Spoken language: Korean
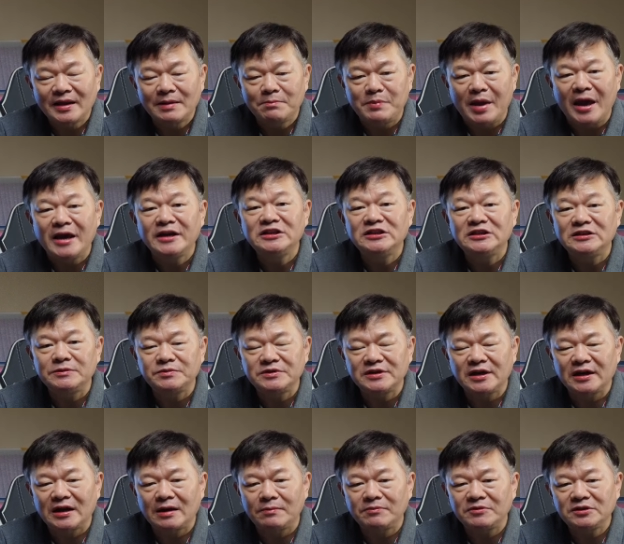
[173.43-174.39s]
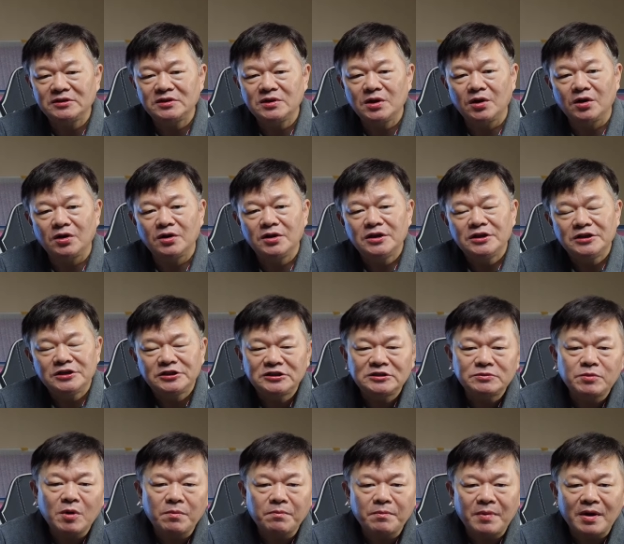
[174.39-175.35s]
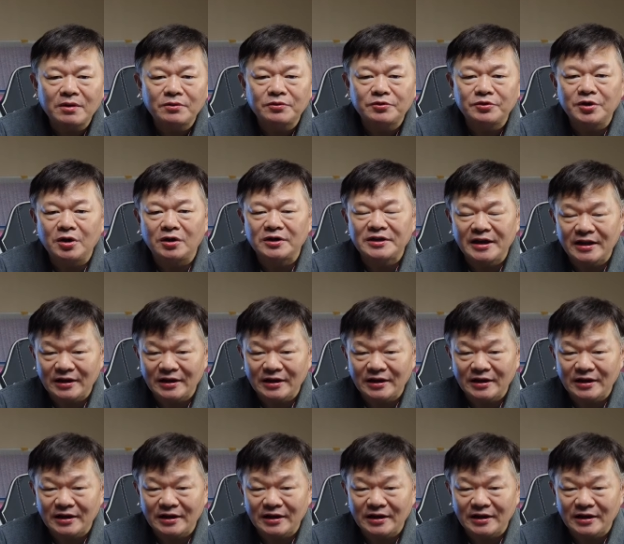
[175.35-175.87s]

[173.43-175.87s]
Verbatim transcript: 120세라면요. 10억 받고요.